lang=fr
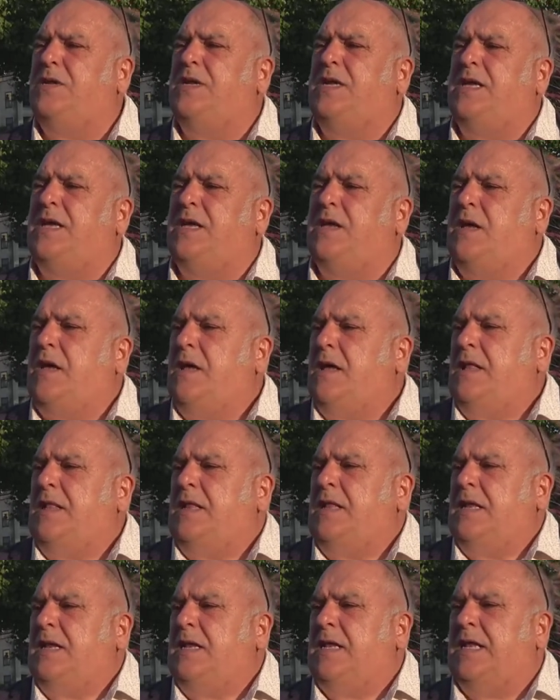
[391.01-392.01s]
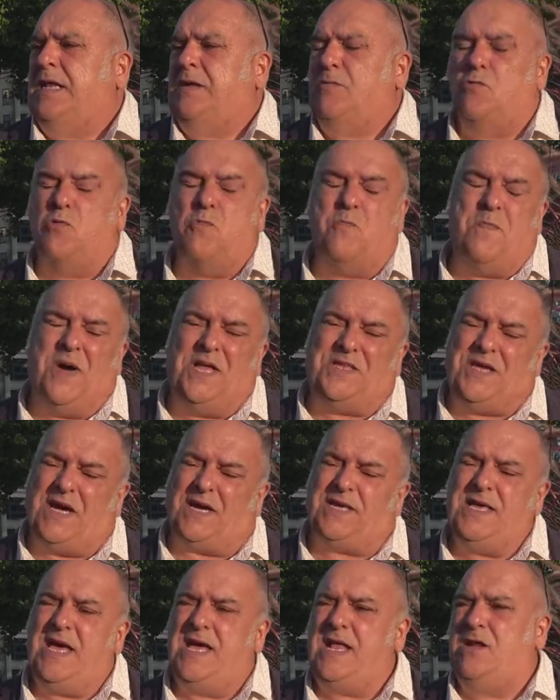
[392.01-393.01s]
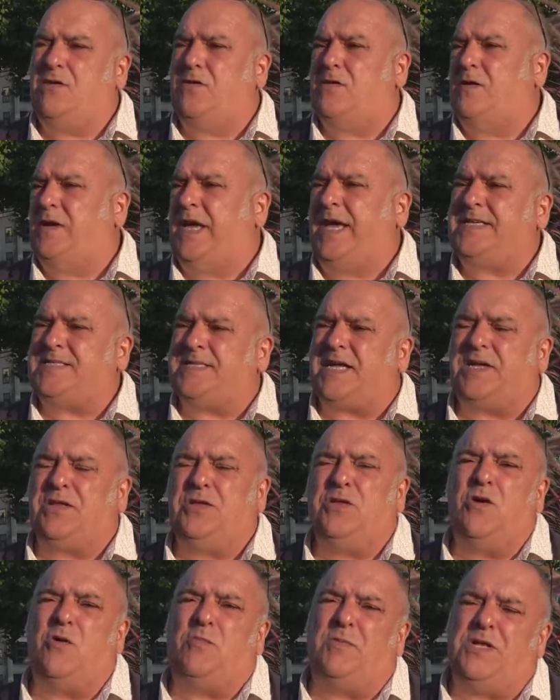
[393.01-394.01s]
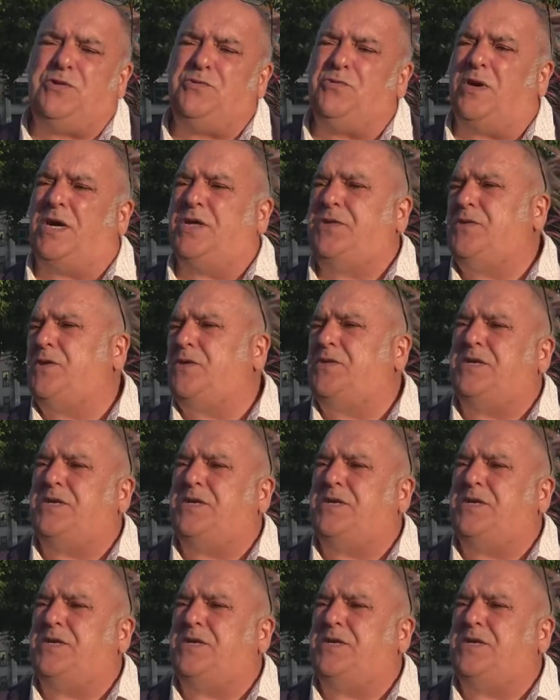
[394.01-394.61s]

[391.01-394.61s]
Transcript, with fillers: le matériel extracteur, maturateur,